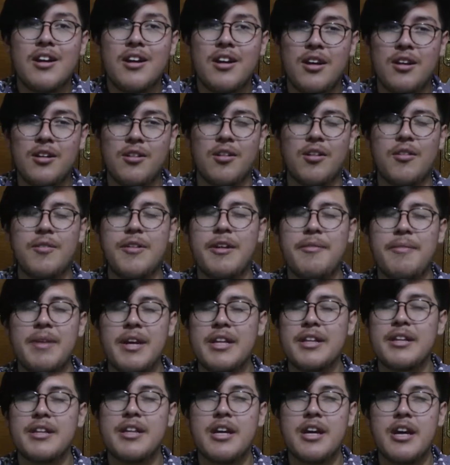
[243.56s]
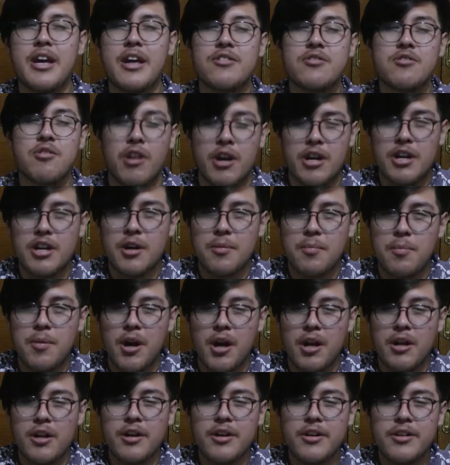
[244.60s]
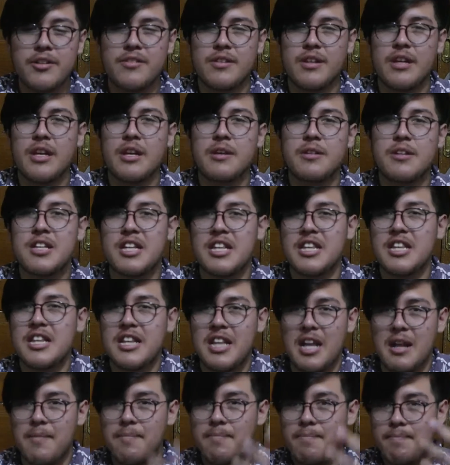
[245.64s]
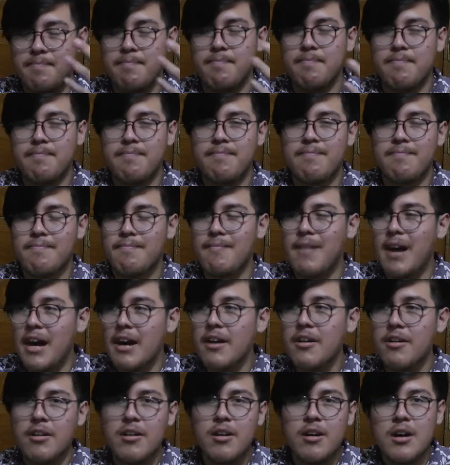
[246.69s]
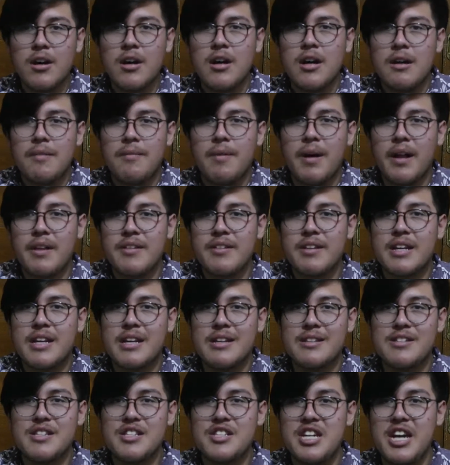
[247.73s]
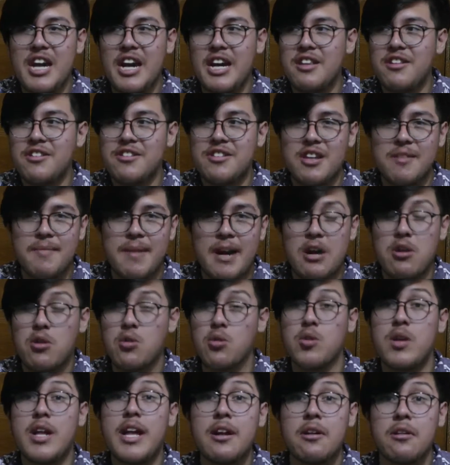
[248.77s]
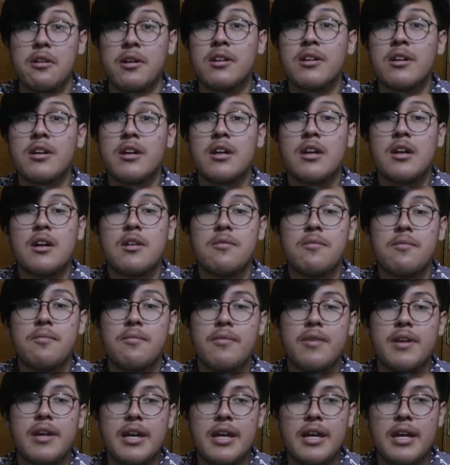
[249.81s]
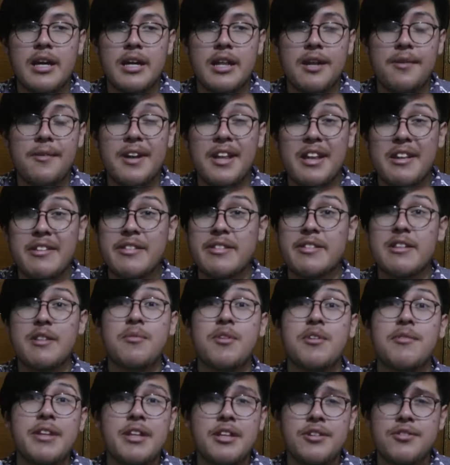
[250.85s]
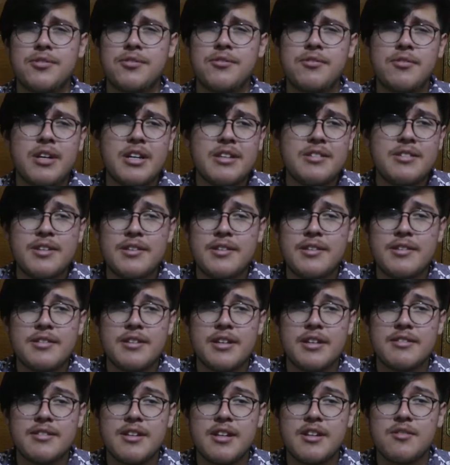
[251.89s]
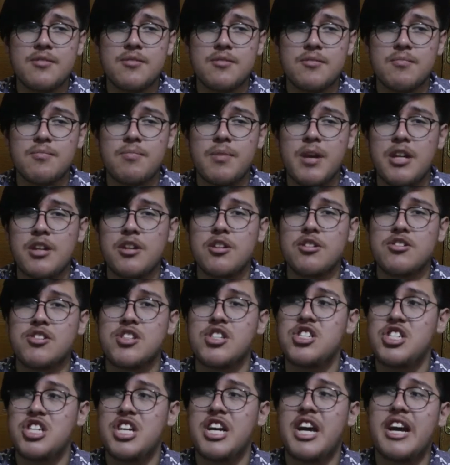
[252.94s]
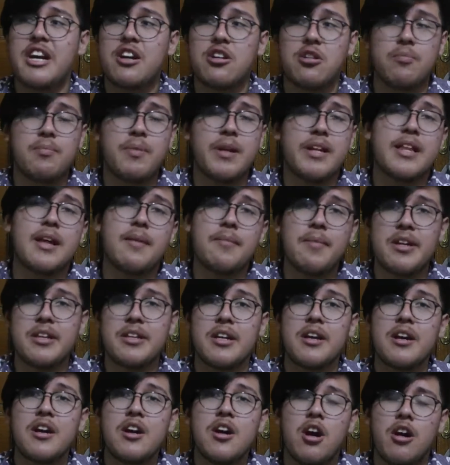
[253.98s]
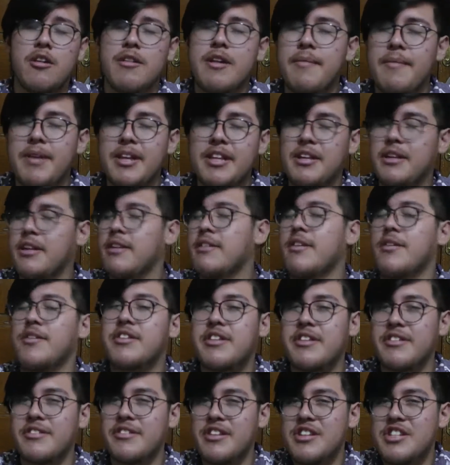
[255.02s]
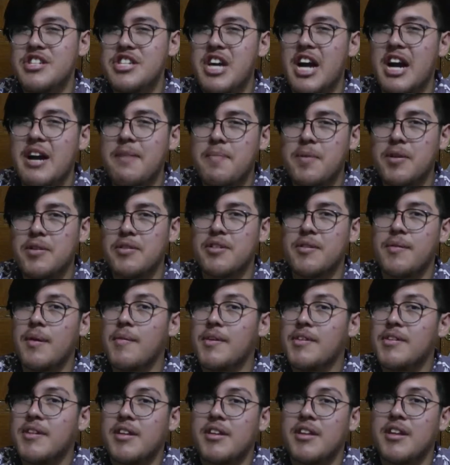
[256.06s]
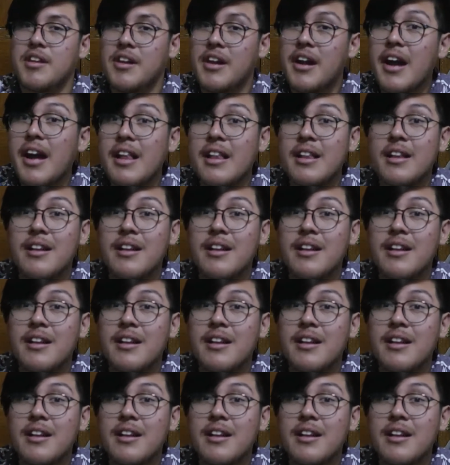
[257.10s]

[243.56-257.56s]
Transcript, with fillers: obviamente es Warner Brothers y tienen el varo para hacer que el CGI no se vea culero. Y la verdad es que están muy bien hechos, nunca sientes que estás viendo CGI completamente. Obviamente ya sabes que es CGI, pero se ve bastante real.